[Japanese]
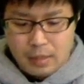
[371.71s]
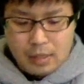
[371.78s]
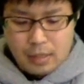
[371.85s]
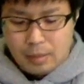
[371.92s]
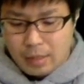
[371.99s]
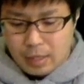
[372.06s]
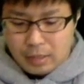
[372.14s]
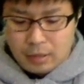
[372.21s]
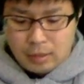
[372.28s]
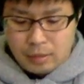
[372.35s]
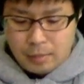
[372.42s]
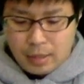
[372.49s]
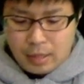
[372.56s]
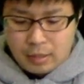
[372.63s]
今、
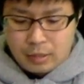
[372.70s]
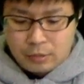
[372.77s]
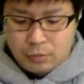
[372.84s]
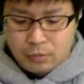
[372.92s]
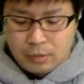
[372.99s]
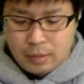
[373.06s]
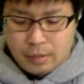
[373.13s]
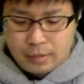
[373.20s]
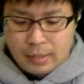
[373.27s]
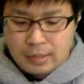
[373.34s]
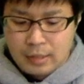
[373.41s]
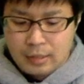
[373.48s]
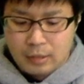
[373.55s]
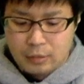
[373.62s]
今、あれですよ、大前
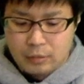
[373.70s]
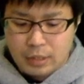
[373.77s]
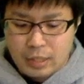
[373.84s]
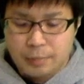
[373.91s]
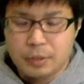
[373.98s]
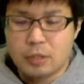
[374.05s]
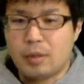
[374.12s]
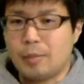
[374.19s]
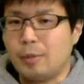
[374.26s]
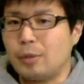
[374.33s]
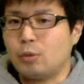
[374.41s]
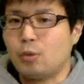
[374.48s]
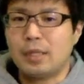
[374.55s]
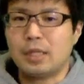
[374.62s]
提としてイプシロンはま
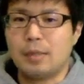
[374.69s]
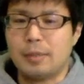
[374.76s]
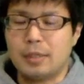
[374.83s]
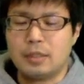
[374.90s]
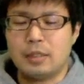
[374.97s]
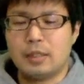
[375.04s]
止まってます。